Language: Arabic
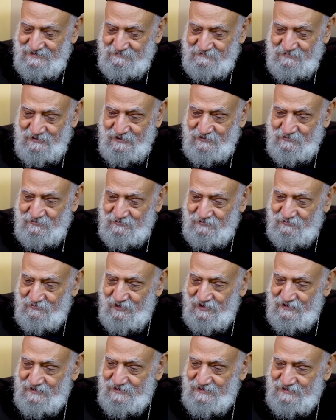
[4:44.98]
الباكو
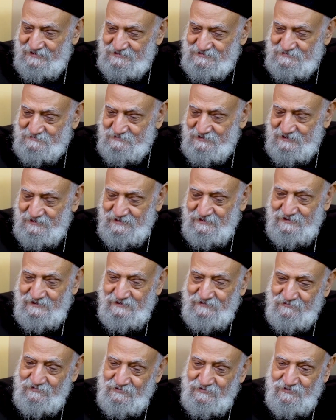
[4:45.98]
عليه اسمي
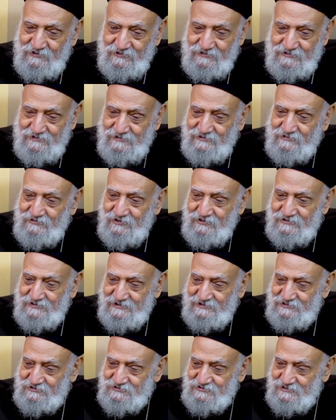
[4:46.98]
ورحت رحت
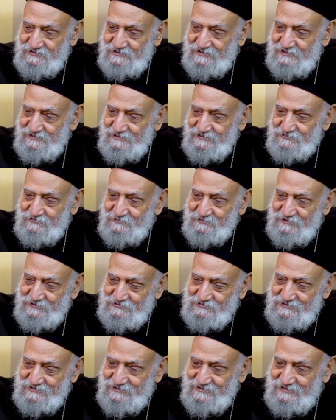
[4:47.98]
للشركه اديتهم ال
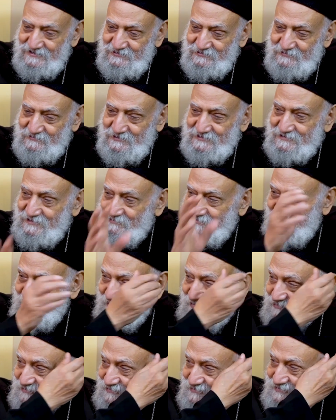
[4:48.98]
20 جنيه هم انطبعوا
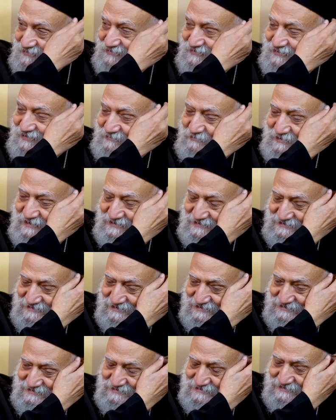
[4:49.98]

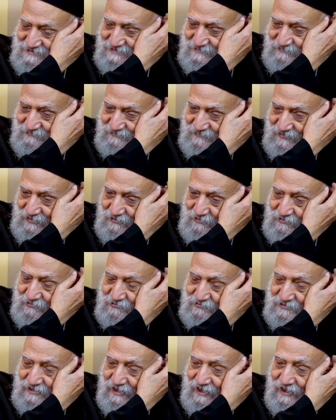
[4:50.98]
بالاستنس
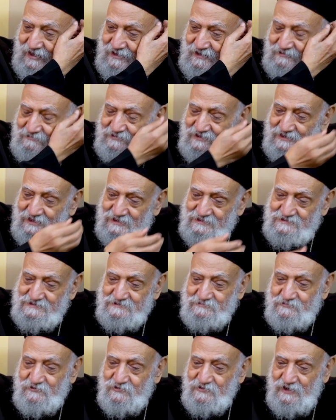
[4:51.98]
وده علمني ان
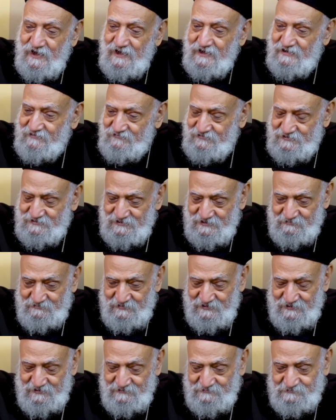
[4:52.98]
اسيب كل حاجه في ايد
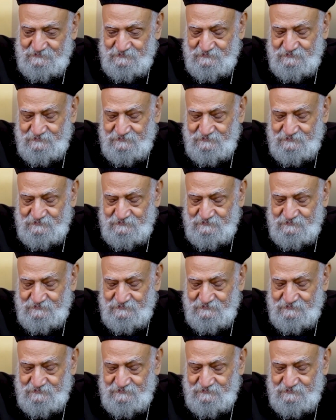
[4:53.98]
ربنا